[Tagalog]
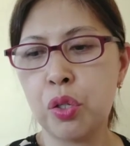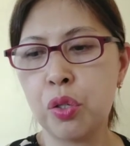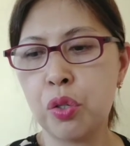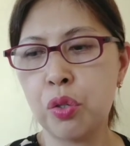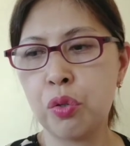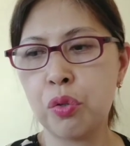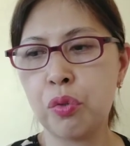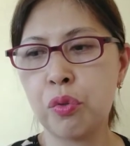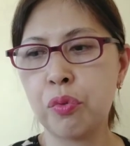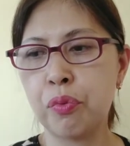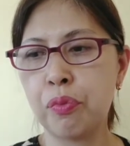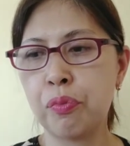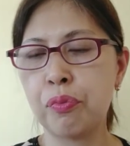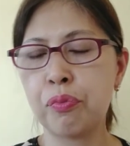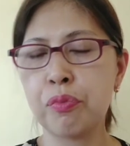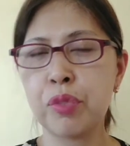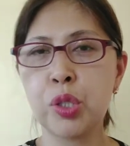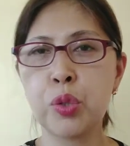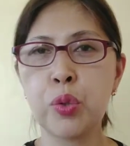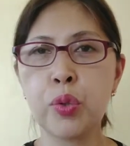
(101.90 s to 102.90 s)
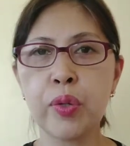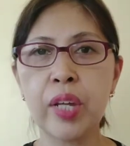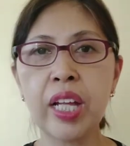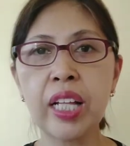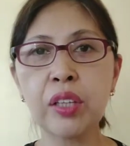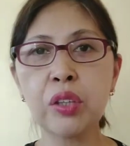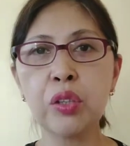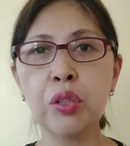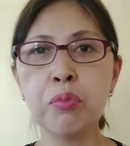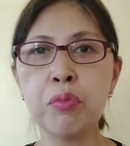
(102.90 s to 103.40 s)
yung
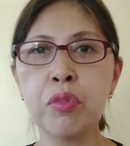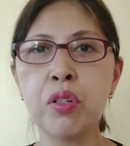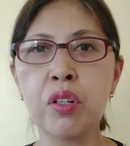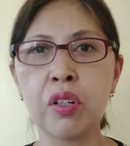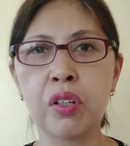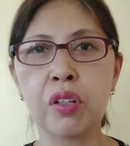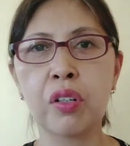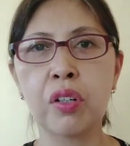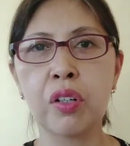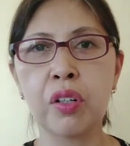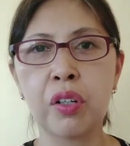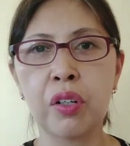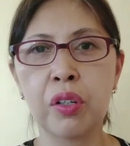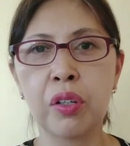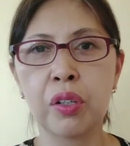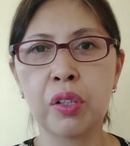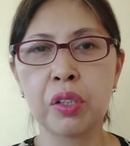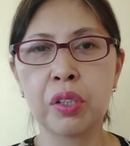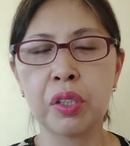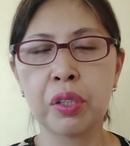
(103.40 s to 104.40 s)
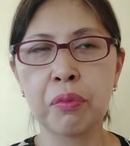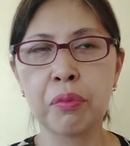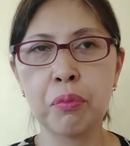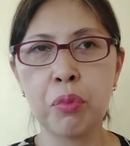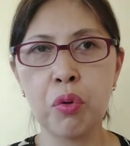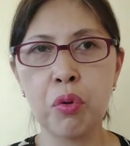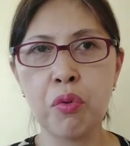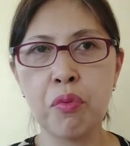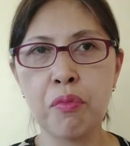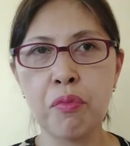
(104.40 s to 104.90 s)
suneldo mo ng
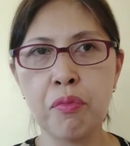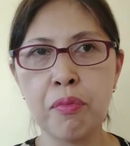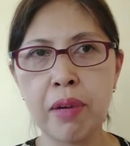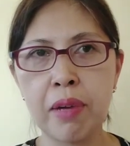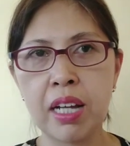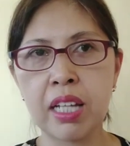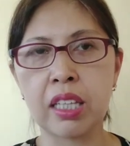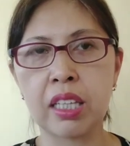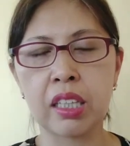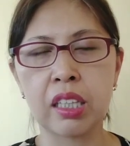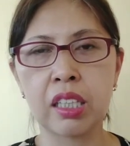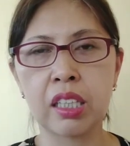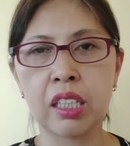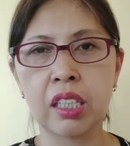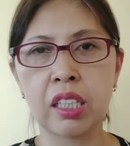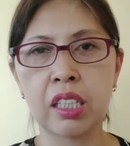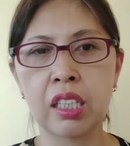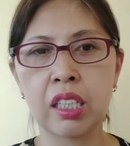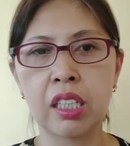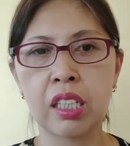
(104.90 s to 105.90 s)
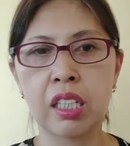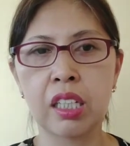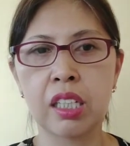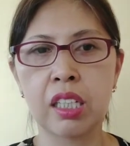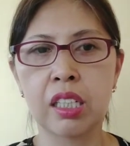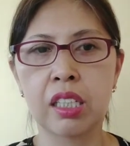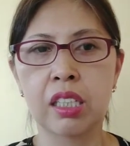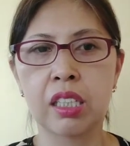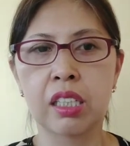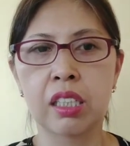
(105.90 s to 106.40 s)
buong month,
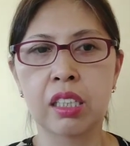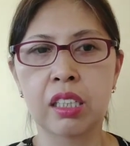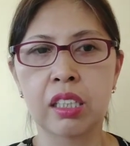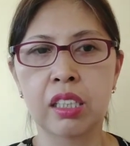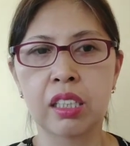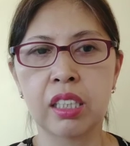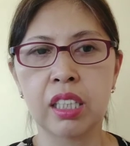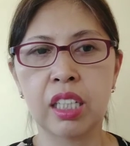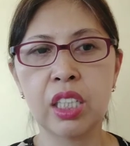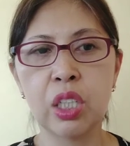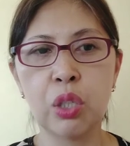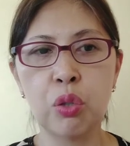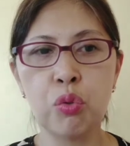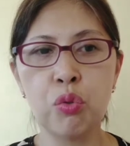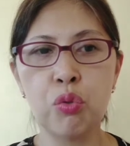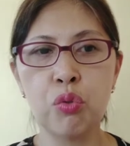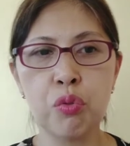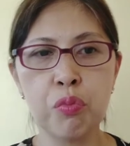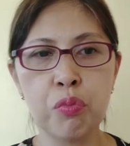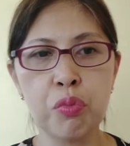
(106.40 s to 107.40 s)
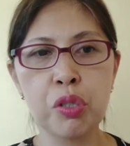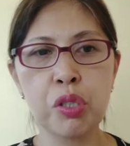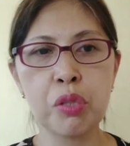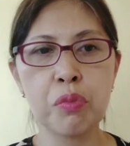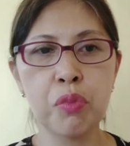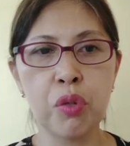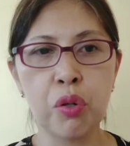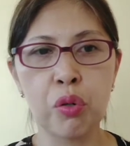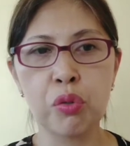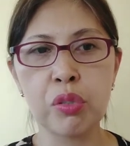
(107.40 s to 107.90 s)
eh
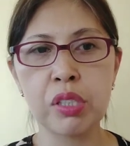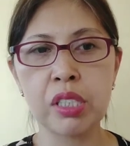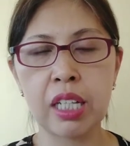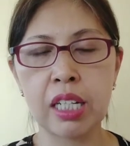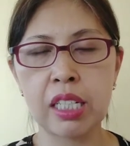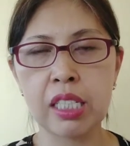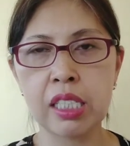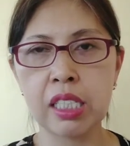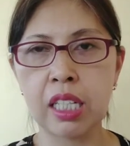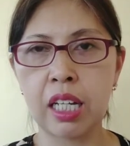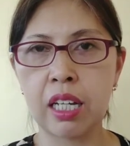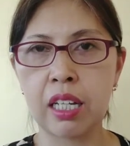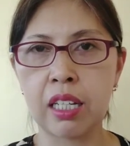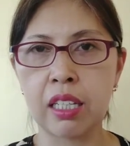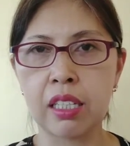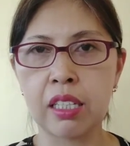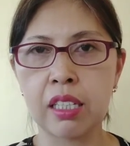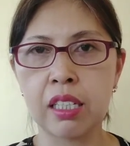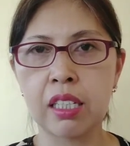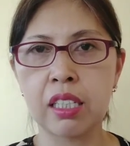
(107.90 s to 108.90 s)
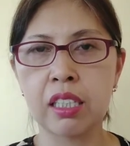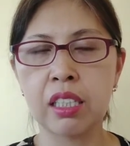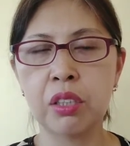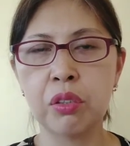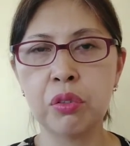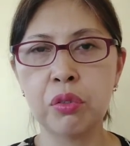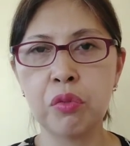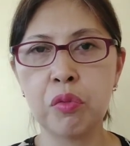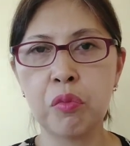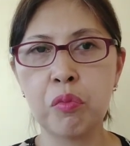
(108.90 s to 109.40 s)
nauubos mo kung saan-saan.
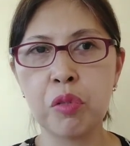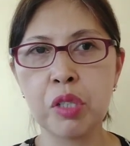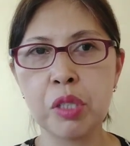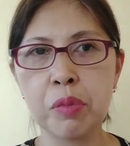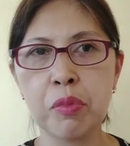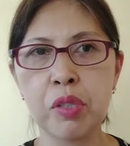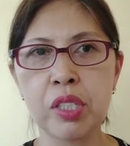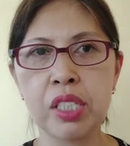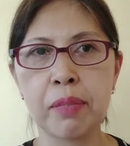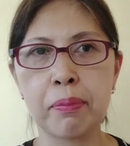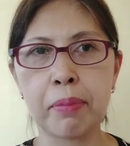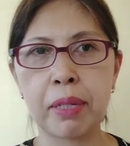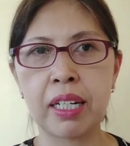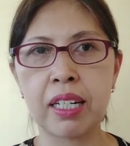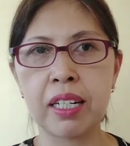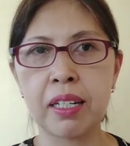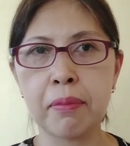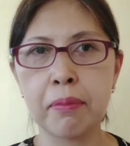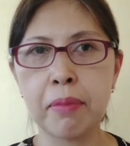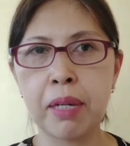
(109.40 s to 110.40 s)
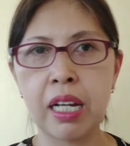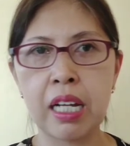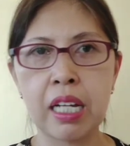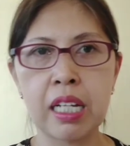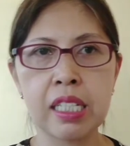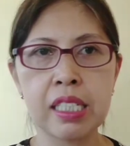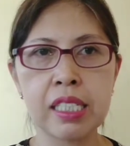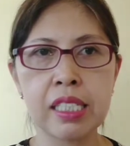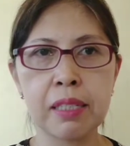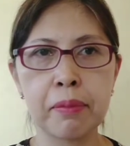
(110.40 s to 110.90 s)
Nauubos mo sa
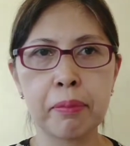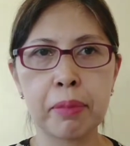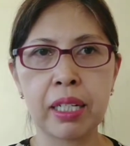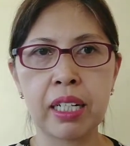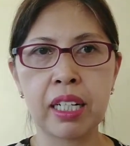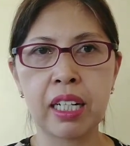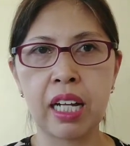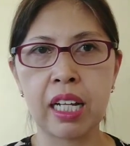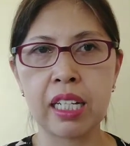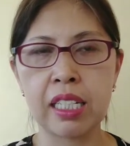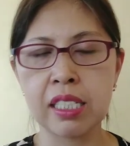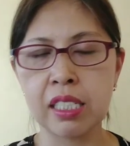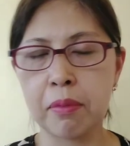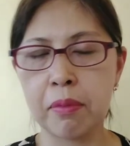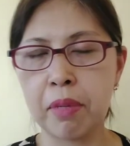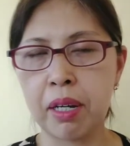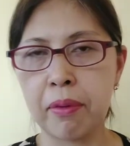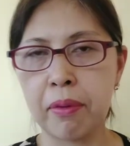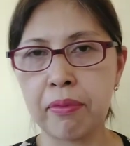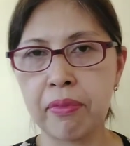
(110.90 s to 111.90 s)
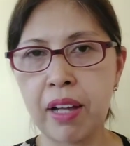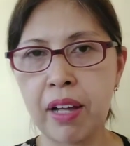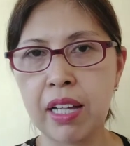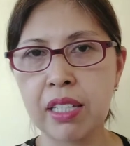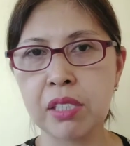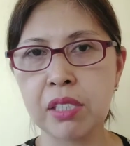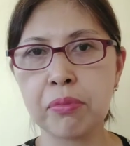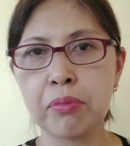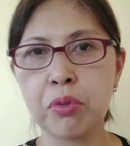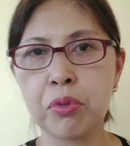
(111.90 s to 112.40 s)
paglabas, sa pagkain sa mga
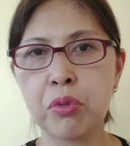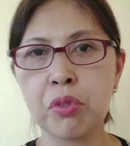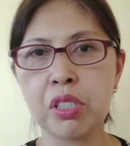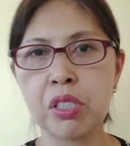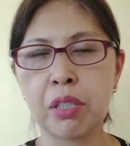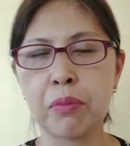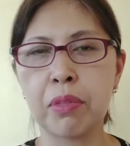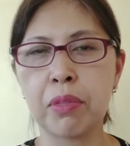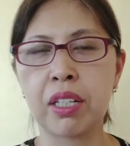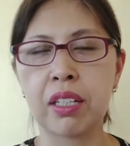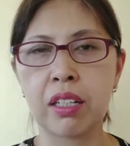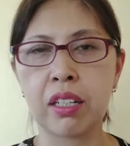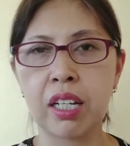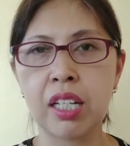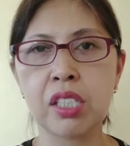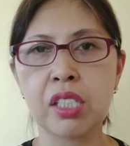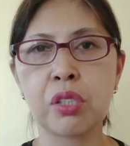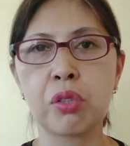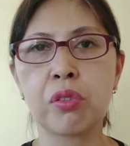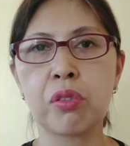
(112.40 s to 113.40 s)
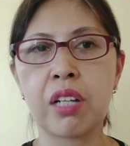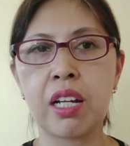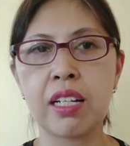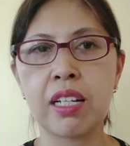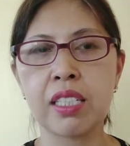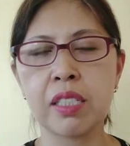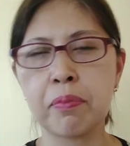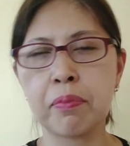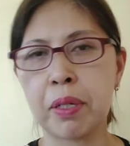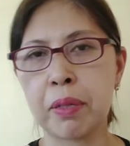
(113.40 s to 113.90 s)
fast food, sa mga
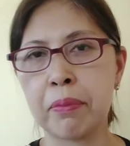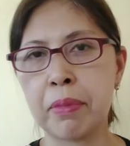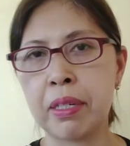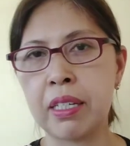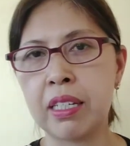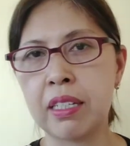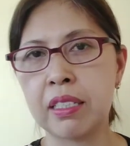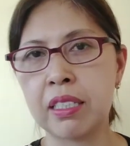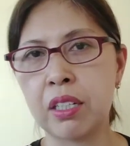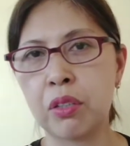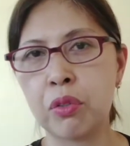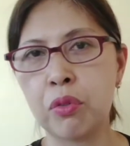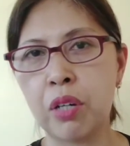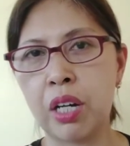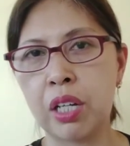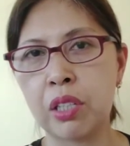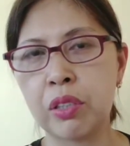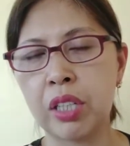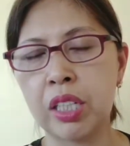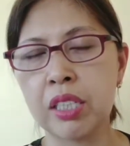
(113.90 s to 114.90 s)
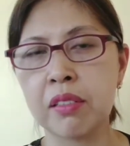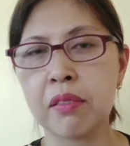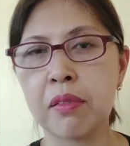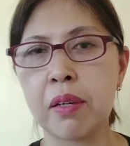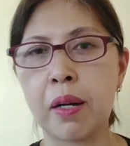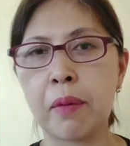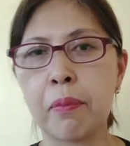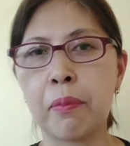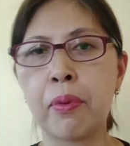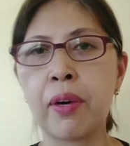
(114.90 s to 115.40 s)
restaurants, pagbili na kung ano-ano
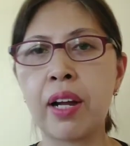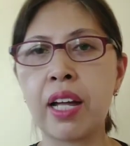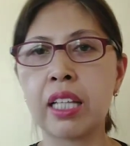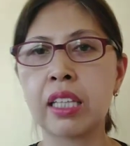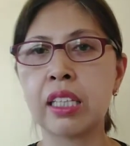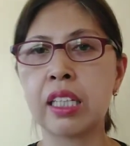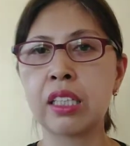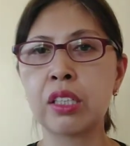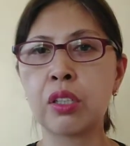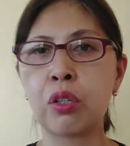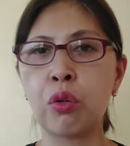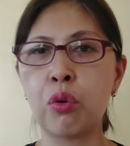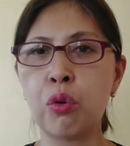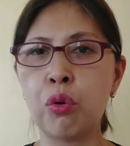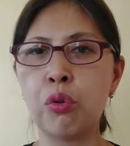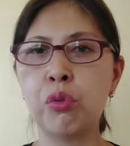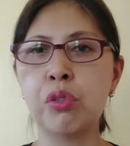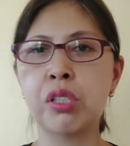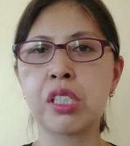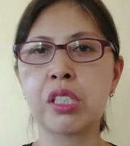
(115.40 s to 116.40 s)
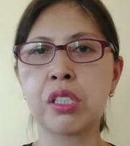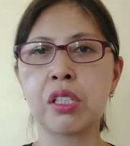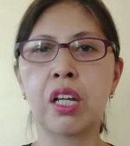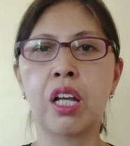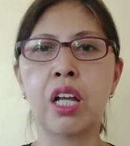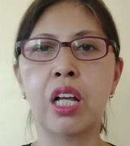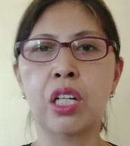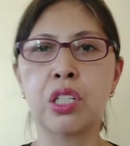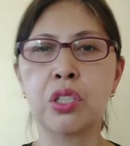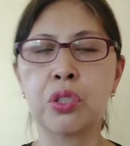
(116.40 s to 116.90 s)
ang branded clothes,
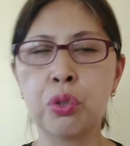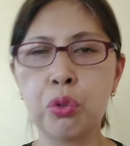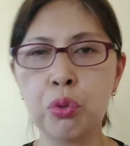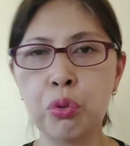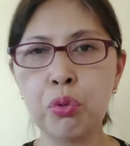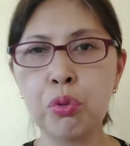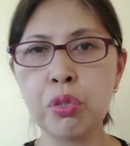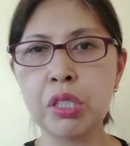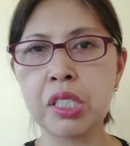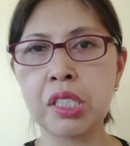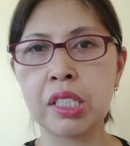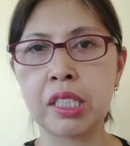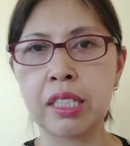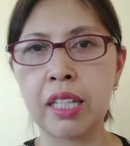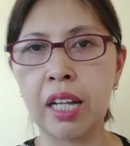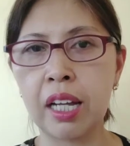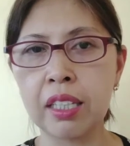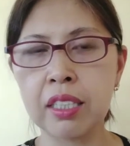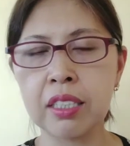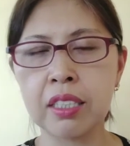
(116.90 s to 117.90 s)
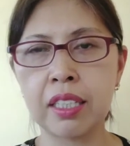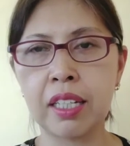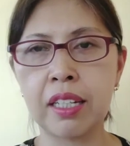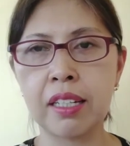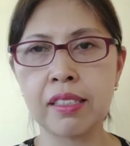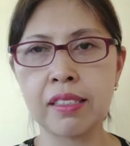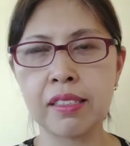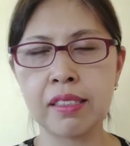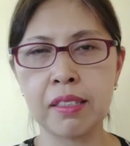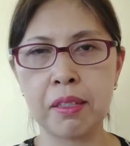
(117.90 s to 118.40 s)
shoes,
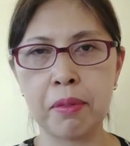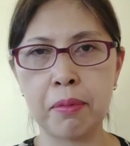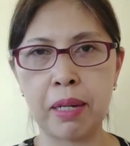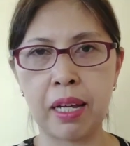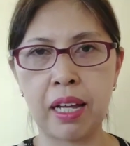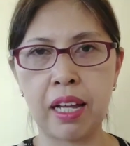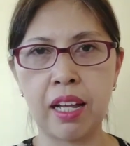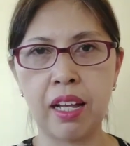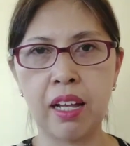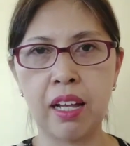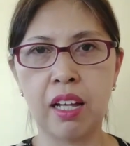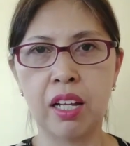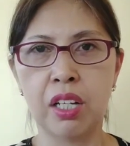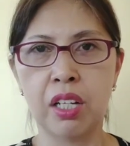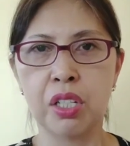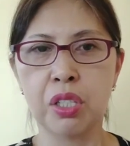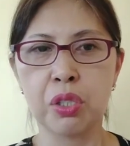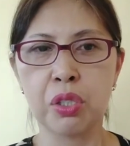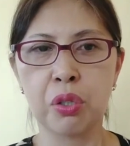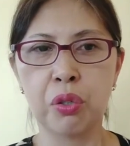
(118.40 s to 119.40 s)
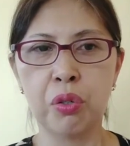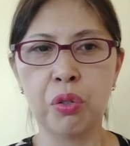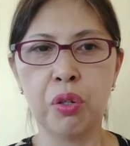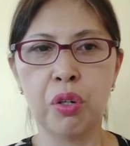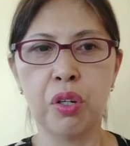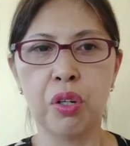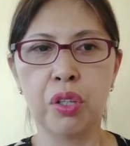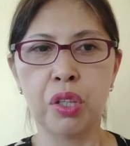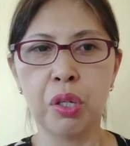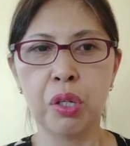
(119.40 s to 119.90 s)
gadgets, di ba? So,
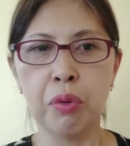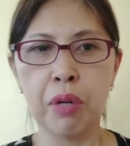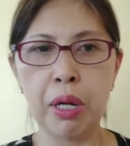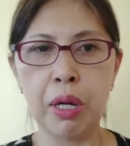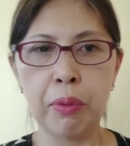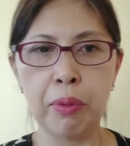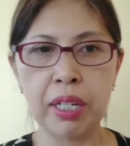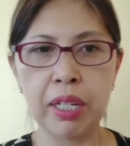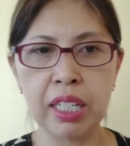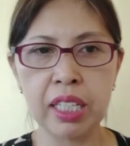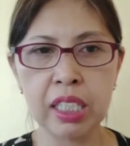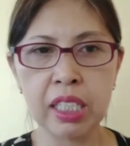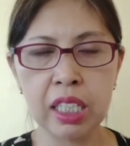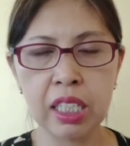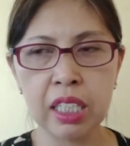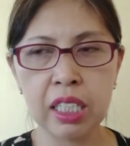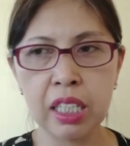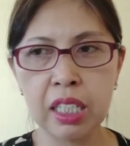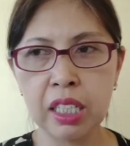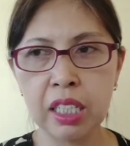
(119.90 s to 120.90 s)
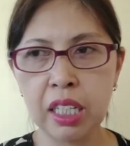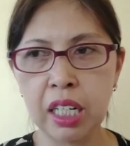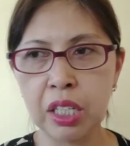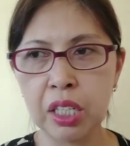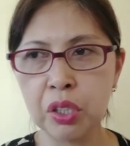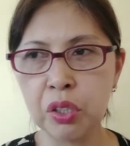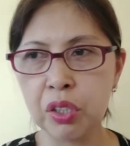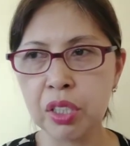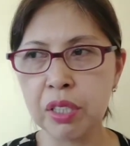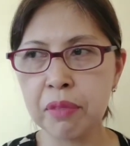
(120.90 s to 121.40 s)
nawawala na ng
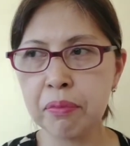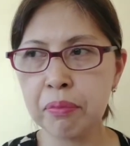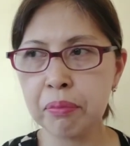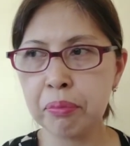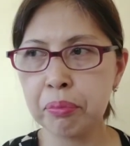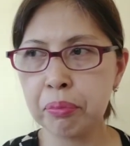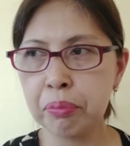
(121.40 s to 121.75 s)
ano, ng